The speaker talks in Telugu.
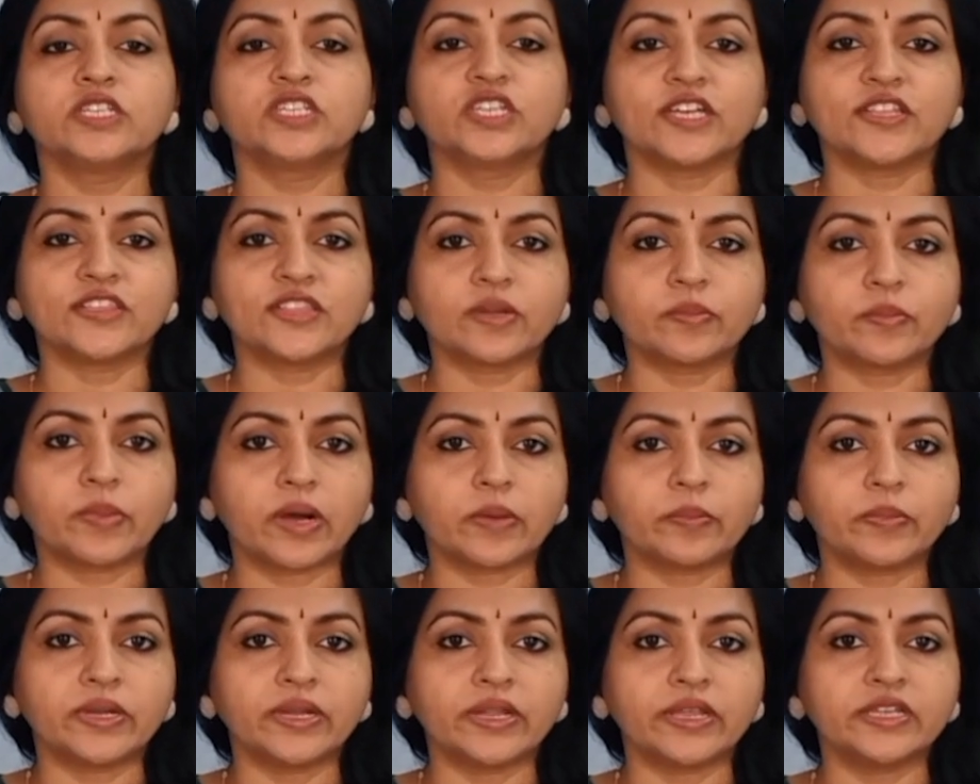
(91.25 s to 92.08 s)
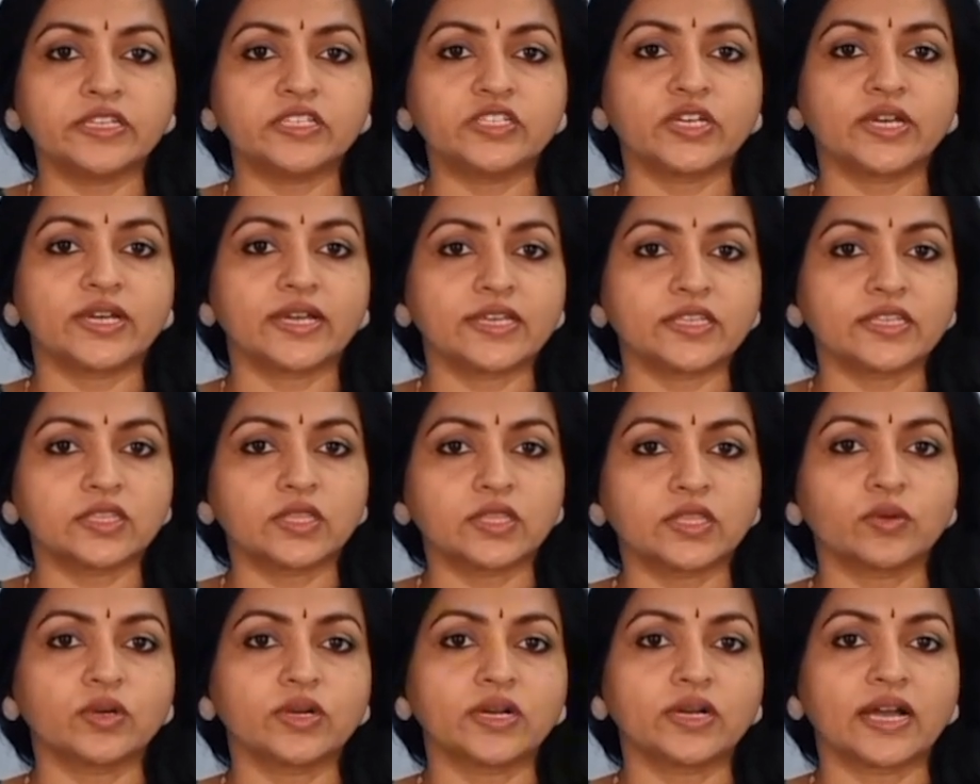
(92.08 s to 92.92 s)
చంద్రబాబుని
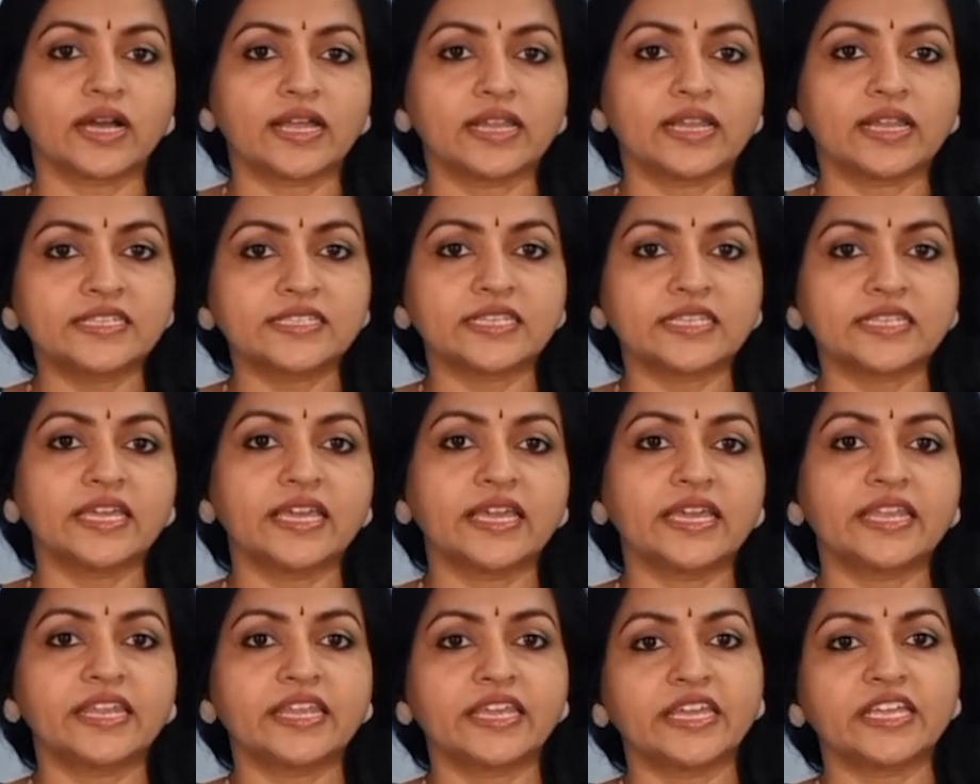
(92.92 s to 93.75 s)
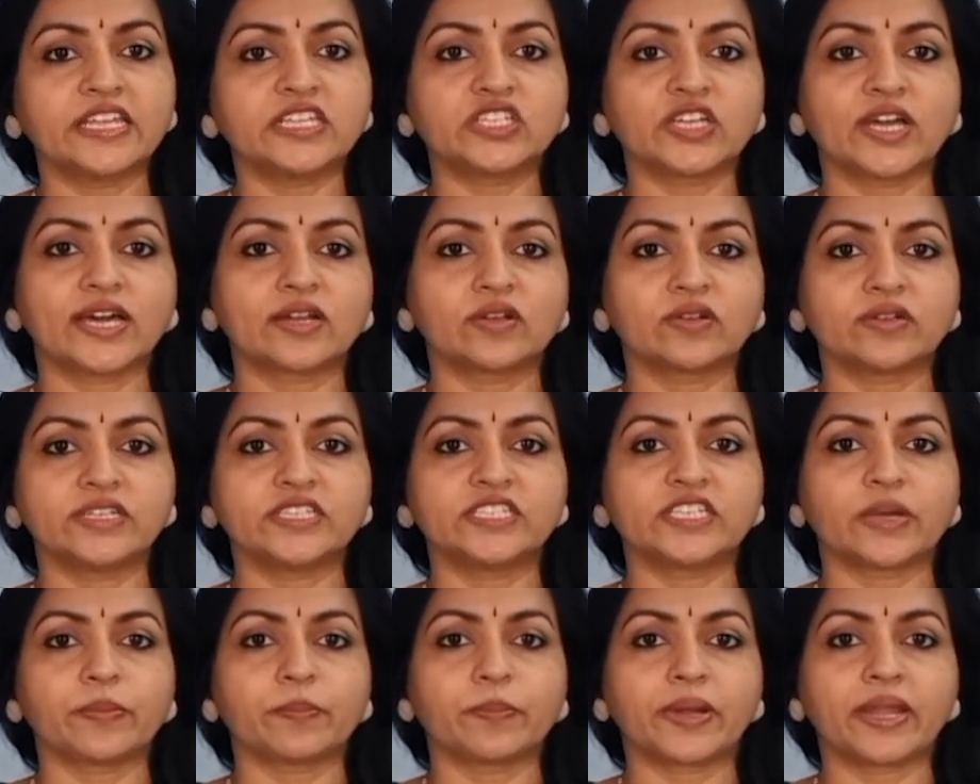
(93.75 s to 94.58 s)
జగన్తో కలిసి ఇరికించారు అని
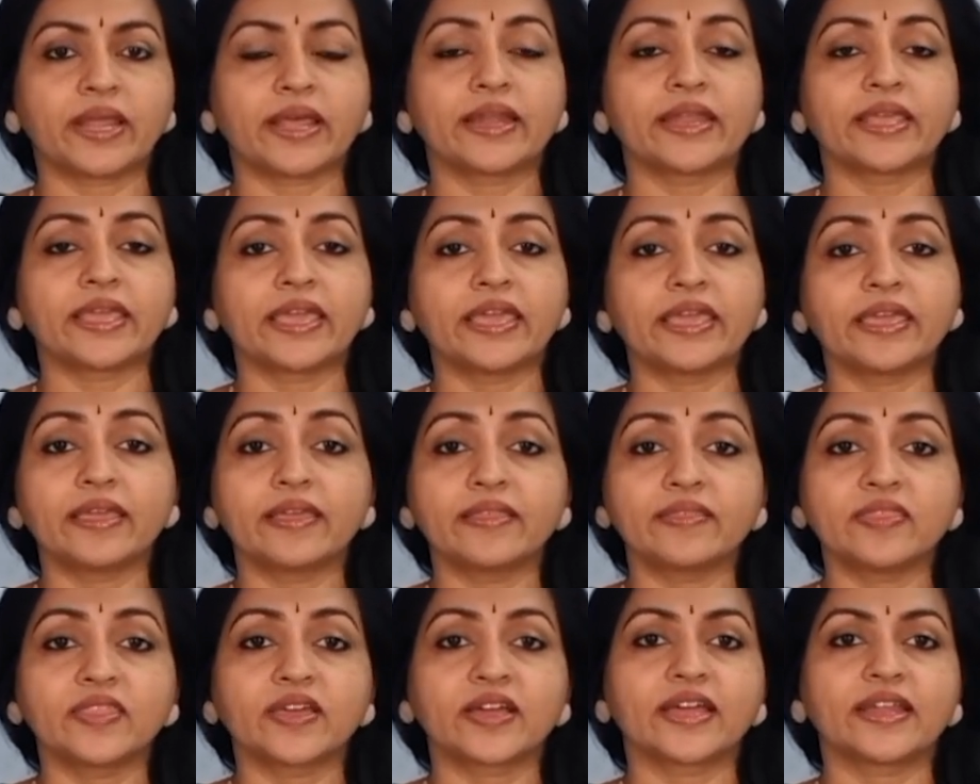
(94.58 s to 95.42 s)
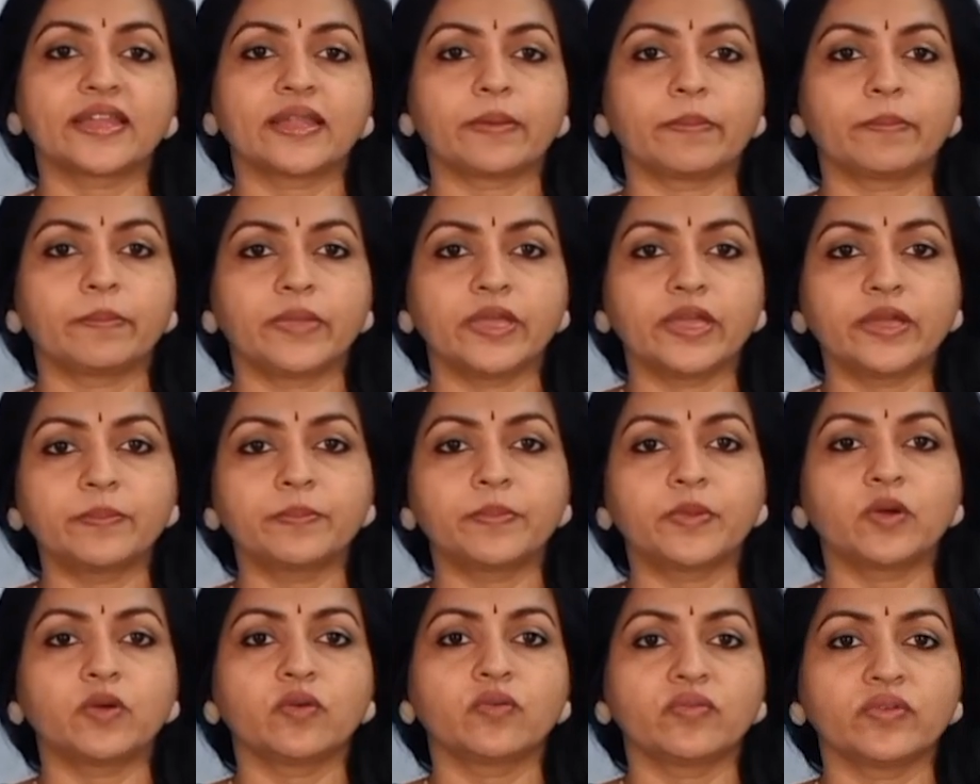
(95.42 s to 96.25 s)
చెప్పడానికి ఇంతకన్నా బిగ్
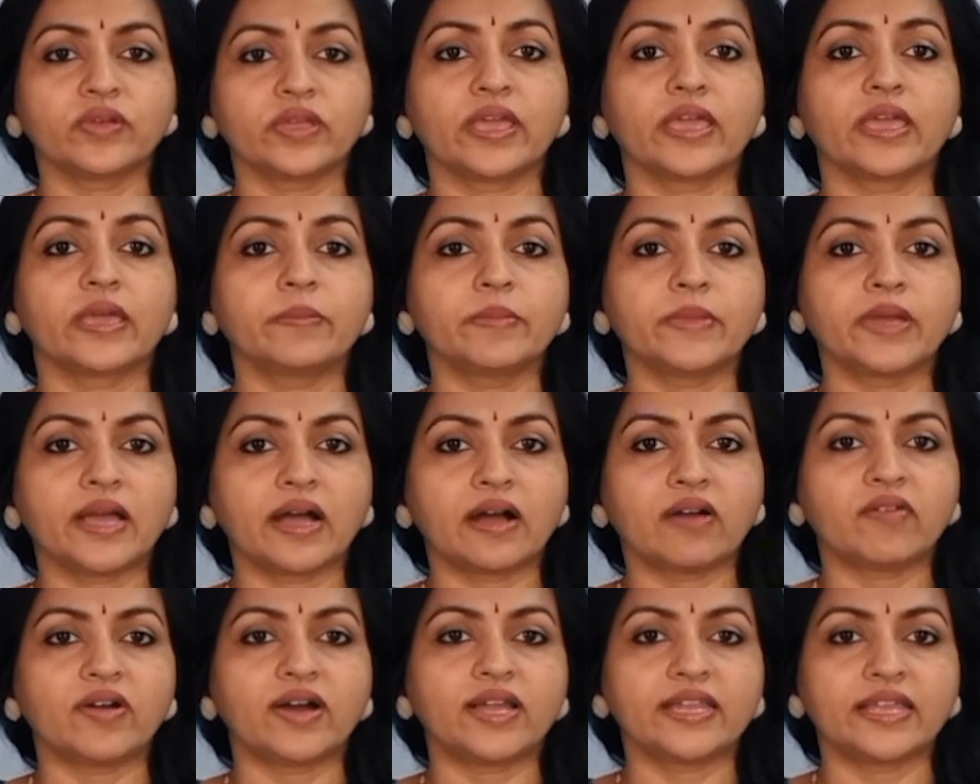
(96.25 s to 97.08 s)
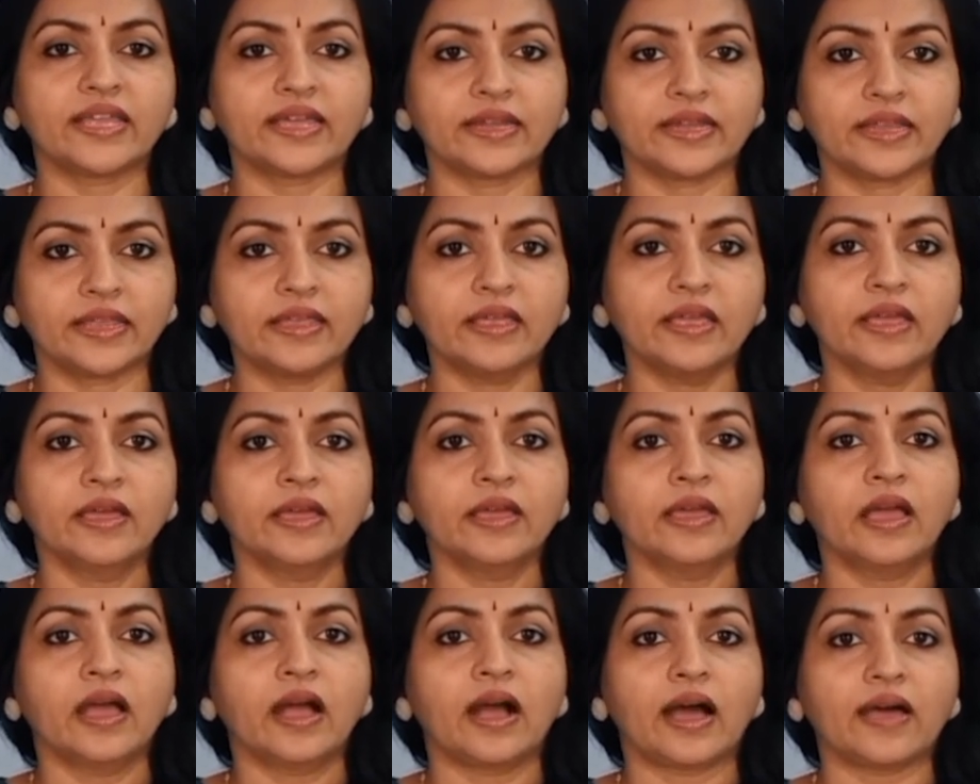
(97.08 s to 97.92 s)
ప్రూఫ్ ఏం కావాలి అని
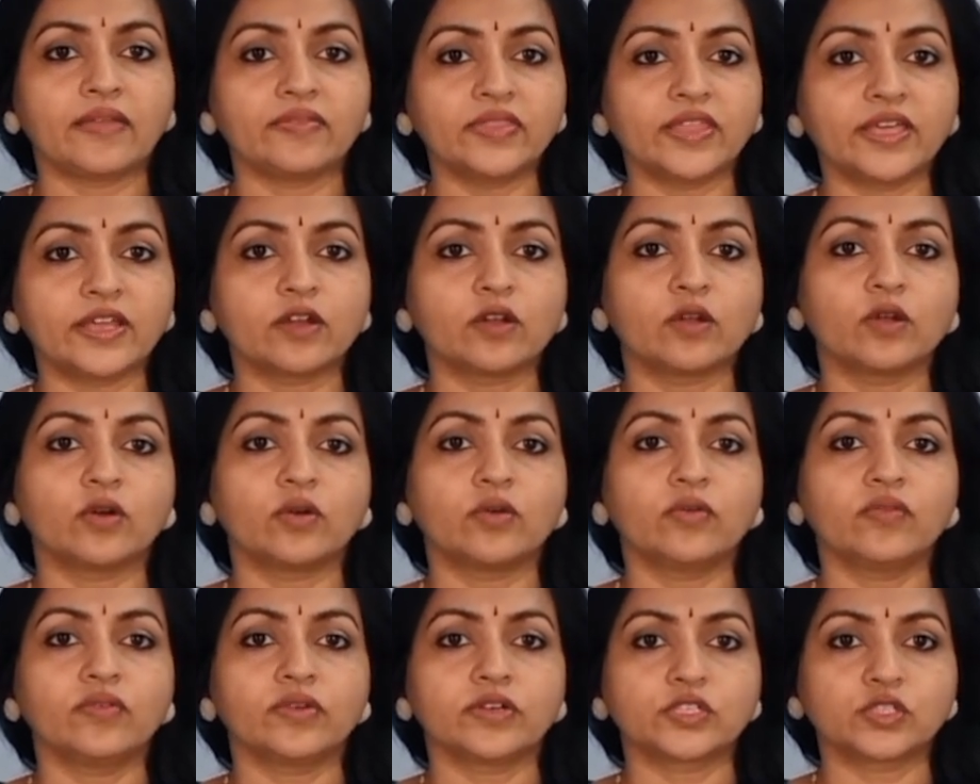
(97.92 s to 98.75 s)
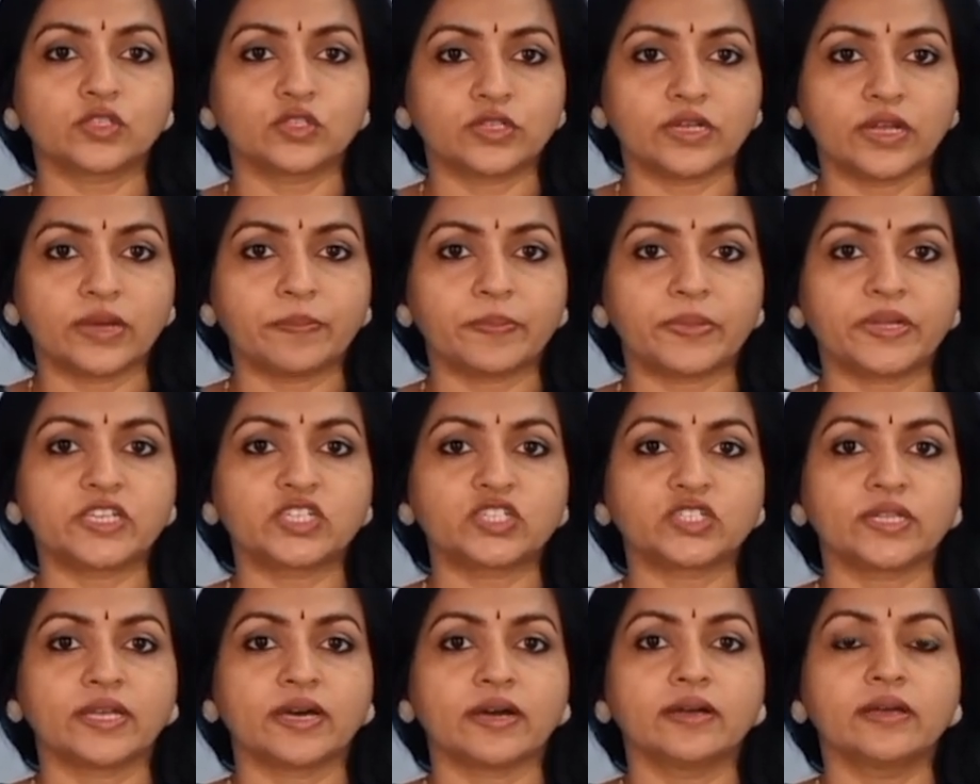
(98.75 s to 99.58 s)
అందరిలో వస్తున్న
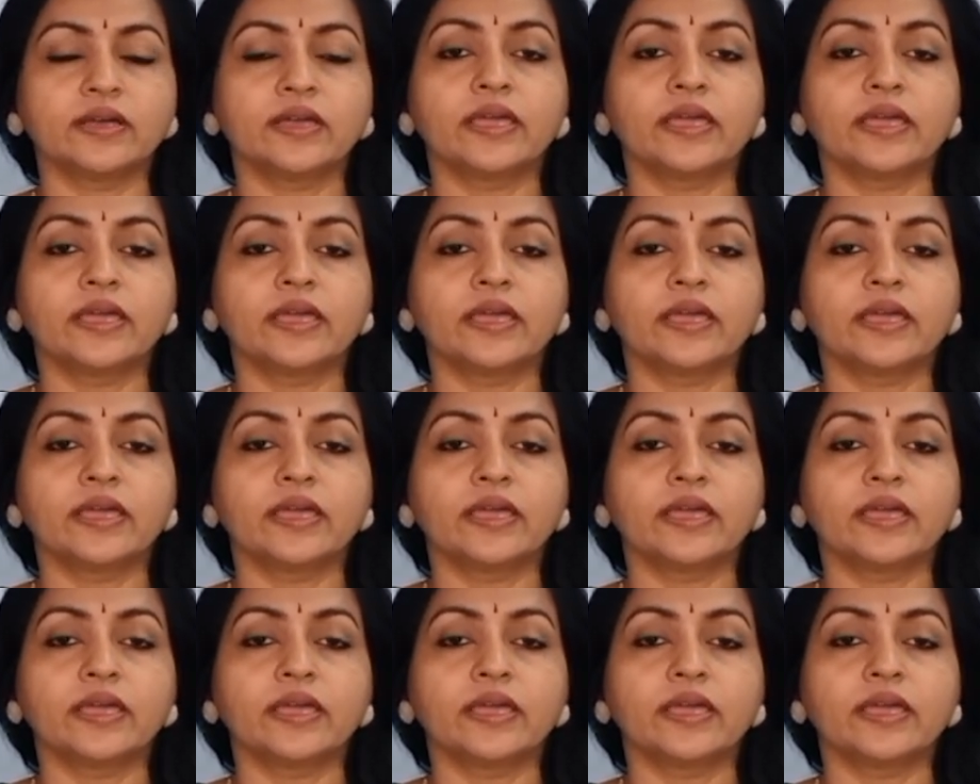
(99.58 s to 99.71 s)
ప్రశ్న